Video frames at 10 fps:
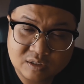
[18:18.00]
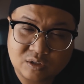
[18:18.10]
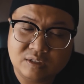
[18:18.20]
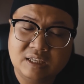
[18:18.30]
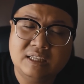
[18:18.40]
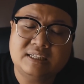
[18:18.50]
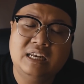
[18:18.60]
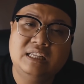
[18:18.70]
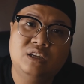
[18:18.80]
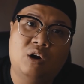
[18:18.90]
cho nên
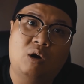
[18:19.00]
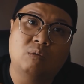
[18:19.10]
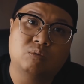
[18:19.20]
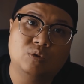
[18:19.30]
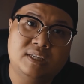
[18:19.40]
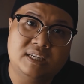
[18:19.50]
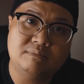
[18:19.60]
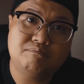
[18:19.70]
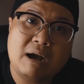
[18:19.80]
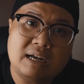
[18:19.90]
cái linh hồn của
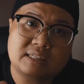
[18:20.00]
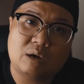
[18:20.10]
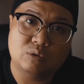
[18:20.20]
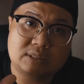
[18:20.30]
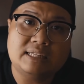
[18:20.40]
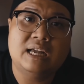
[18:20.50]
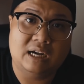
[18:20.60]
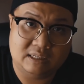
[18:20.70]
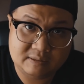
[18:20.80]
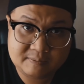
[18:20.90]
chị bắt đầu sanh
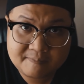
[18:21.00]
hận